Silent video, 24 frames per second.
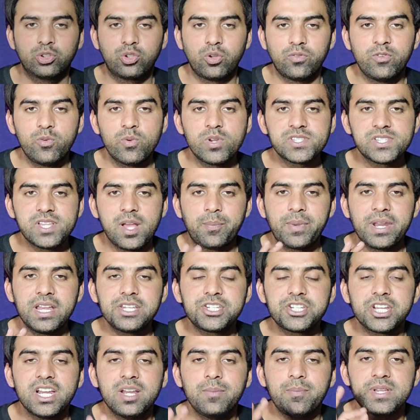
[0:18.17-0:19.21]
तो व्यूअर्स अपने
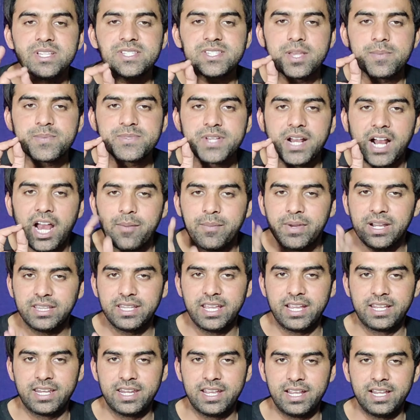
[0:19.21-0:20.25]
चैनल पे सब्सक्राइबर
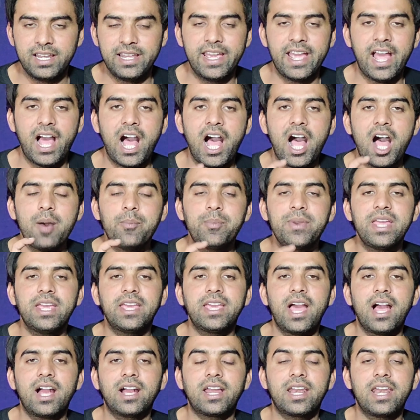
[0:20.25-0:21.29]
देखने के लिए आपने
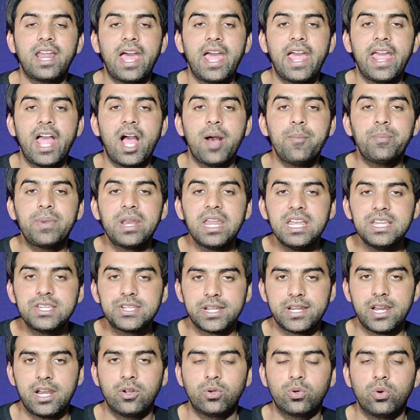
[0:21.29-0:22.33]
क्या करना है अपने
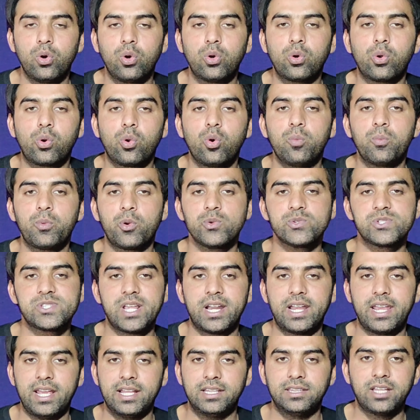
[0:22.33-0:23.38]
चैनल को क्रोम
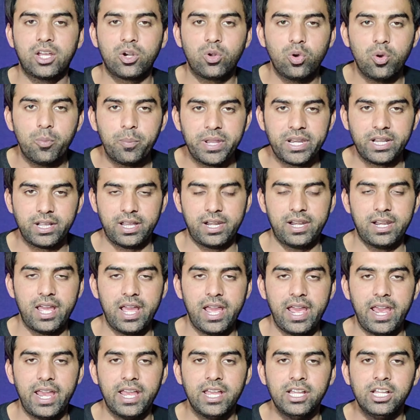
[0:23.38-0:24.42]
ब्राउजर के अंदर ओपन करना
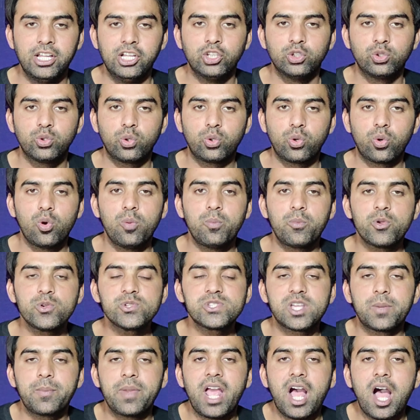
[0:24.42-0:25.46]
है तो क्रोम
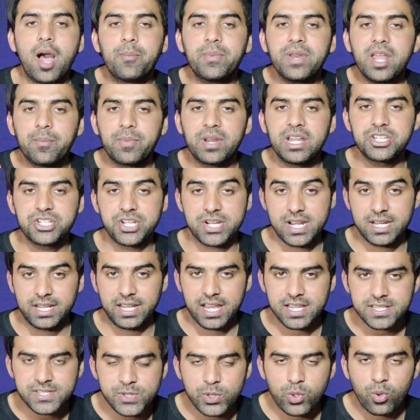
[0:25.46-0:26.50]
ब्राउजर में आपने अपना चैनल
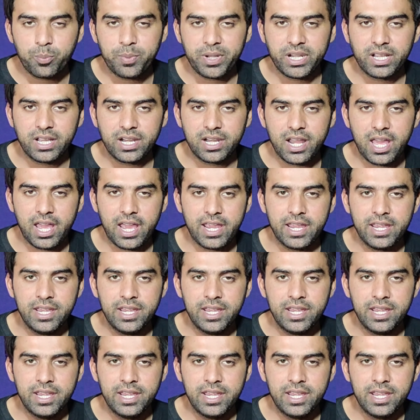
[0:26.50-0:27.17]
कैसे ओपन करना